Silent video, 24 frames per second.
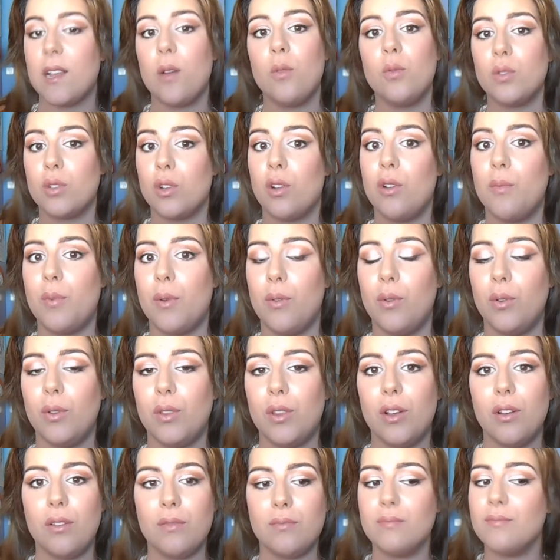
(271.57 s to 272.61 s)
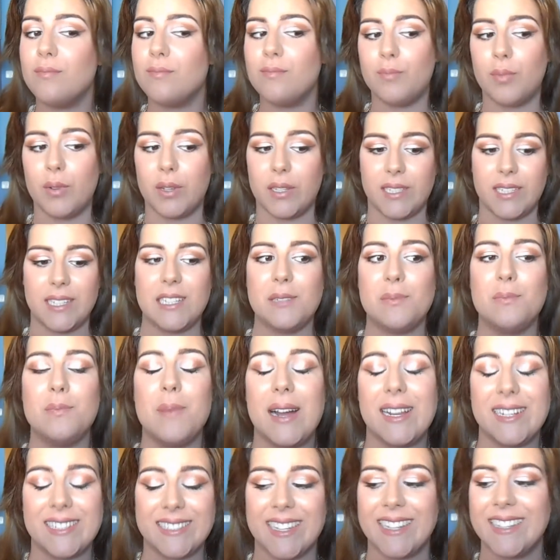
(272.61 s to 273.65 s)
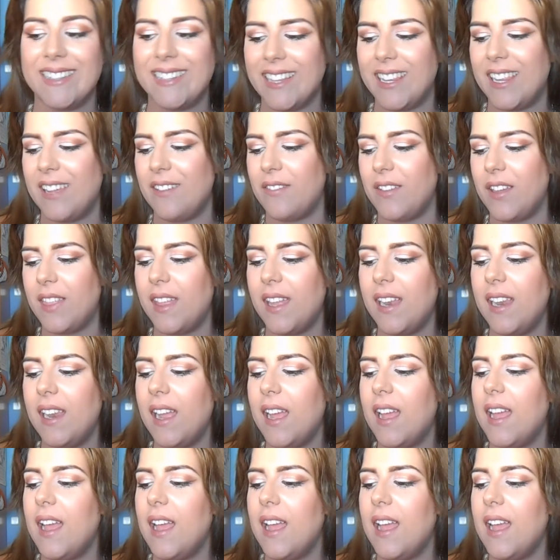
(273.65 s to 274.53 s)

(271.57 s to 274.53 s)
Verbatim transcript: a un solo producto pues es bastante difícil.